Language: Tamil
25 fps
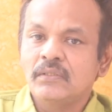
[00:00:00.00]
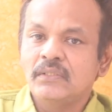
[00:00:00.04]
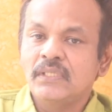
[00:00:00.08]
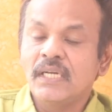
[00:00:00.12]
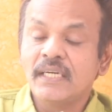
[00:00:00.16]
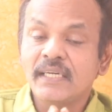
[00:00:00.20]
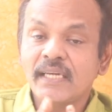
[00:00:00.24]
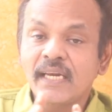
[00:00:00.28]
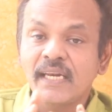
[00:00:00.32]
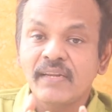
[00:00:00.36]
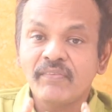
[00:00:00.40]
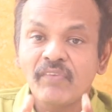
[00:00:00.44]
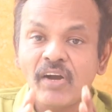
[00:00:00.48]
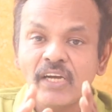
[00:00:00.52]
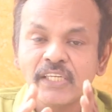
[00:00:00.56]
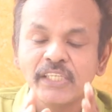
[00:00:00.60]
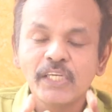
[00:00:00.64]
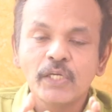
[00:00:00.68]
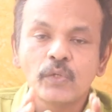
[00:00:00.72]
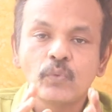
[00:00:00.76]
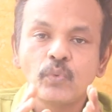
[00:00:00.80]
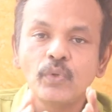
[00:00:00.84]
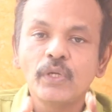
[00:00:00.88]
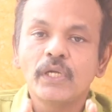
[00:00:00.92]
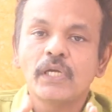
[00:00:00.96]
தண்டனை
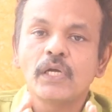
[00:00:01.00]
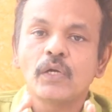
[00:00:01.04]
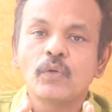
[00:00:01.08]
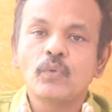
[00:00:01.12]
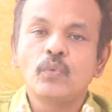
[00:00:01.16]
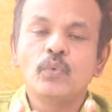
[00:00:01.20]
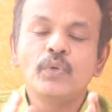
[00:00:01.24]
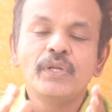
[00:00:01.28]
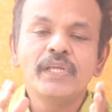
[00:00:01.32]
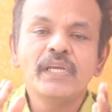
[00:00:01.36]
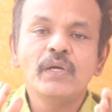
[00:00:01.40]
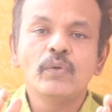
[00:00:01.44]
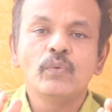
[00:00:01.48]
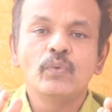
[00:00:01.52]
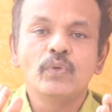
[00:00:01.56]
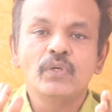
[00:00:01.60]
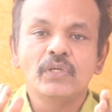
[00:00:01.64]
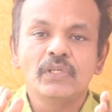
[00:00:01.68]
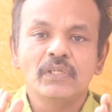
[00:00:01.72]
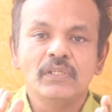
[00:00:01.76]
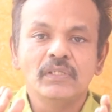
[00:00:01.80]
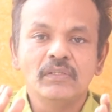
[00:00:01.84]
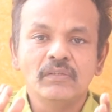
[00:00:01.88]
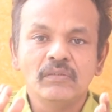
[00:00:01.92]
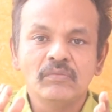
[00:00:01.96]
வாங்கி கொடுக்கக்கூடிய
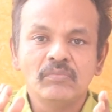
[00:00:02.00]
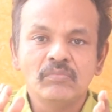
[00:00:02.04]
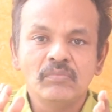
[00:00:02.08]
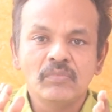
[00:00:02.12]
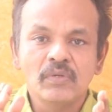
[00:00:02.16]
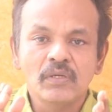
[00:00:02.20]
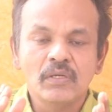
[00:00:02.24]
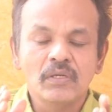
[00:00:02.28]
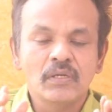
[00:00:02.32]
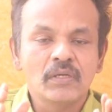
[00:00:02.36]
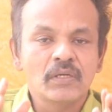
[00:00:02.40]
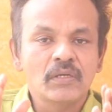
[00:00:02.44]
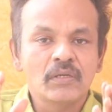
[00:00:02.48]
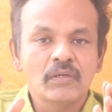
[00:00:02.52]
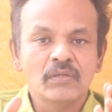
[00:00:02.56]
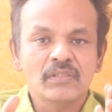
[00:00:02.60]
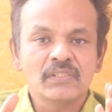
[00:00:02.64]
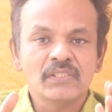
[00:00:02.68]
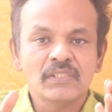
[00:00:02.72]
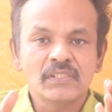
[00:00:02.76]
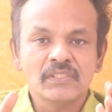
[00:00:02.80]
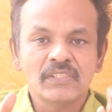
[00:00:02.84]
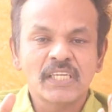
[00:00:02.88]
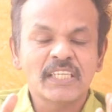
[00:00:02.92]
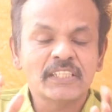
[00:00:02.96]
ஒரு
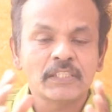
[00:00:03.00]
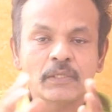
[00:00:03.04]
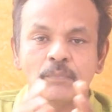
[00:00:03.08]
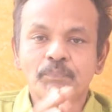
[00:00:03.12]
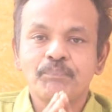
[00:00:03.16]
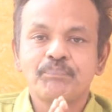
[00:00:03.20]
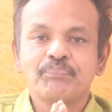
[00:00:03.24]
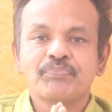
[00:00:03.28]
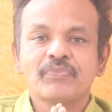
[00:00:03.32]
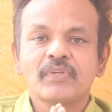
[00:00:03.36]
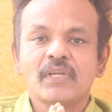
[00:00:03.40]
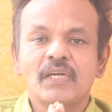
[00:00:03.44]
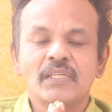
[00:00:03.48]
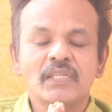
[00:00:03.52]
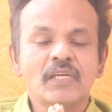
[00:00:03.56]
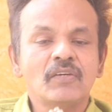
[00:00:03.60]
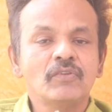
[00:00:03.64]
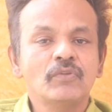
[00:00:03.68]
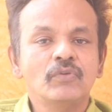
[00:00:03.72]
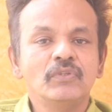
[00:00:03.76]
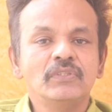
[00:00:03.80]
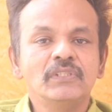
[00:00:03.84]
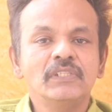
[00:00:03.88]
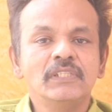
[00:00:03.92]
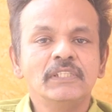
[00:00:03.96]
சட்டம்
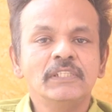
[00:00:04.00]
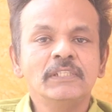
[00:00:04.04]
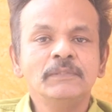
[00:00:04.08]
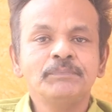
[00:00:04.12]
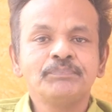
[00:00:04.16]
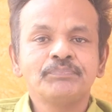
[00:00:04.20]
அதாவது வந்து